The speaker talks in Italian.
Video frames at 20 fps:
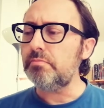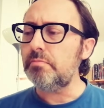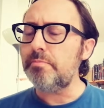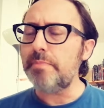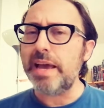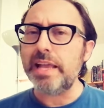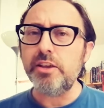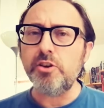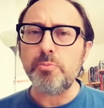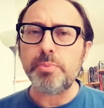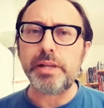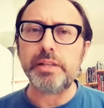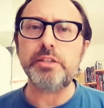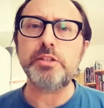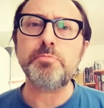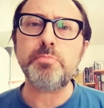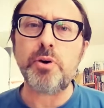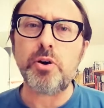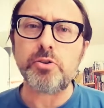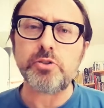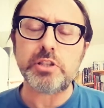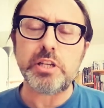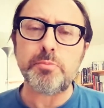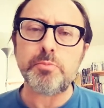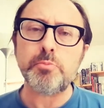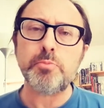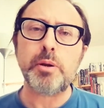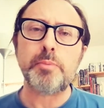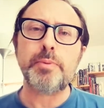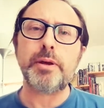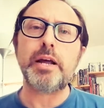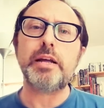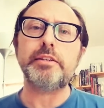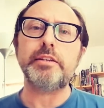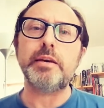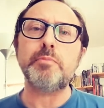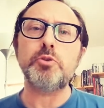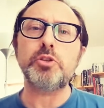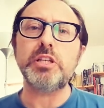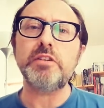meglio predisposti e più
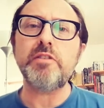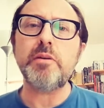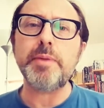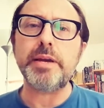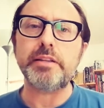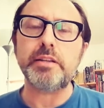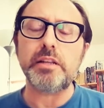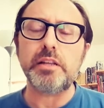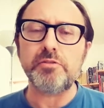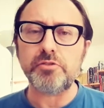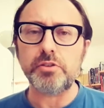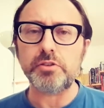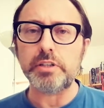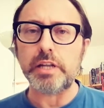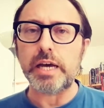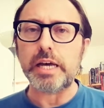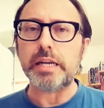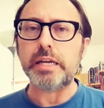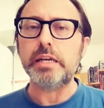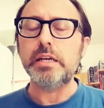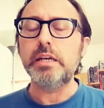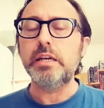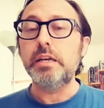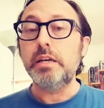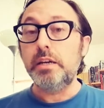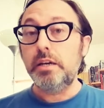preparati emotivamente ad affrontare